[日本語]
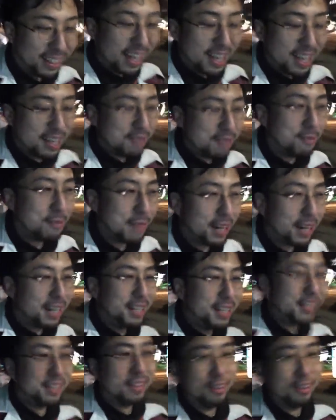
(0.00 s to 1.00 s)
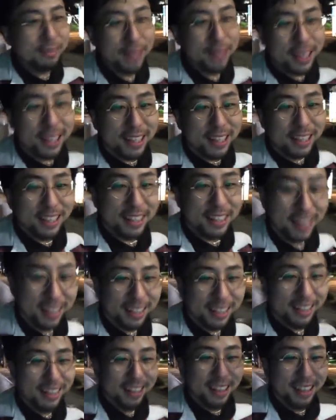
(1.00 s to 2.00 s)
でもまあ、いい勝負だったんじゃ
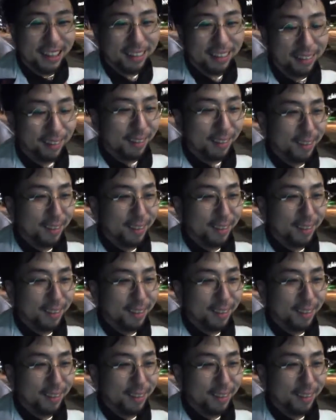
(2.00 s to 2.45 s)
ん結構。